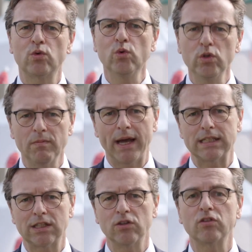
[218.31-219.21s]
gut
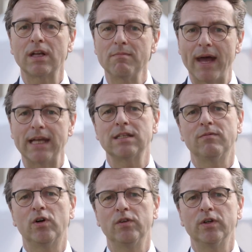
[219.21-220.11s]
meistern und
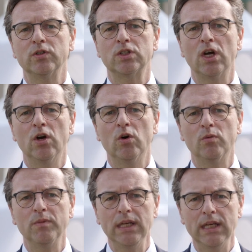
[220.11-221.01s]
gemeinsam wollen wir uns
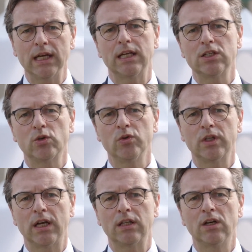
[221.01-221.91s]
um Ihre
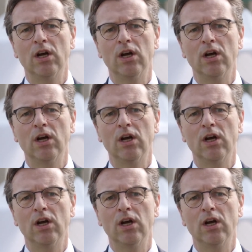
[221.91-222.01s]
Gesundheit,